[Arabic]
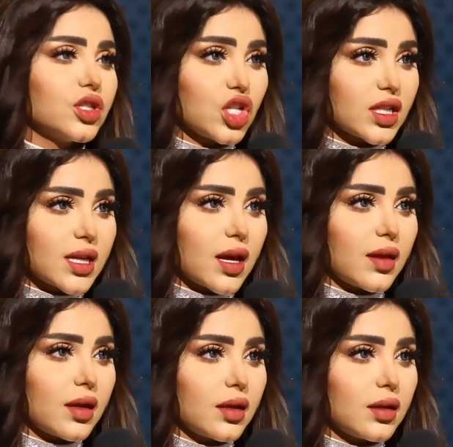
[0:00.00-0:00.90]
الشخص
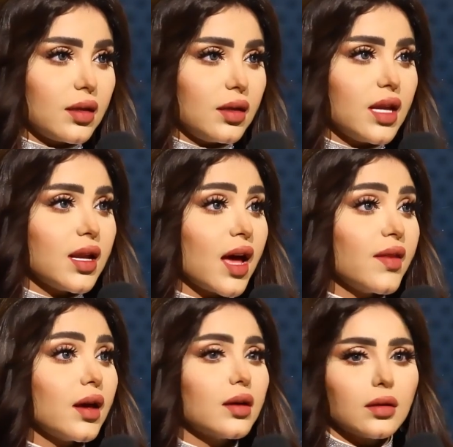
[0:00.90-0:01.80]
هذا لان
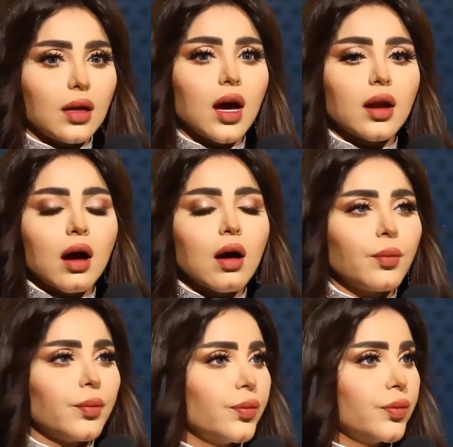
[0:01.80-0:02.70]
هذا
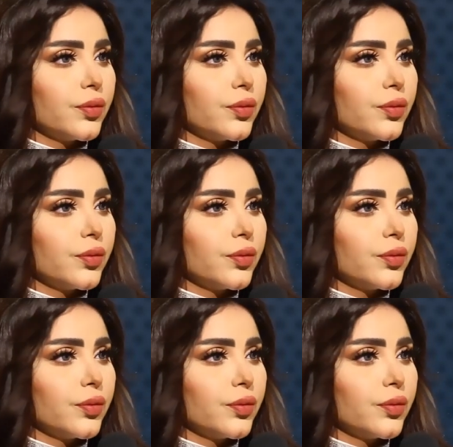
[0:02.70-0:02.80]
حرام